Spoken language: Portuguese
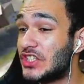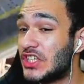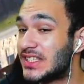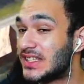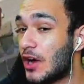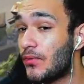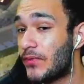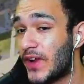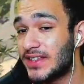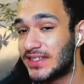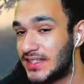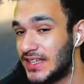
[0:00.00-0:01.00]
de São
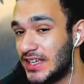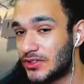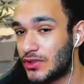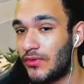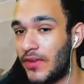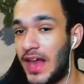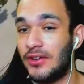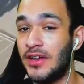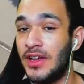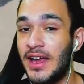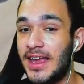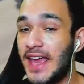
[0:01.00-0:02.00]
Francisco, velho.
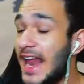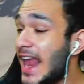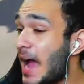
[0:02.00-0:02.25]
E ele é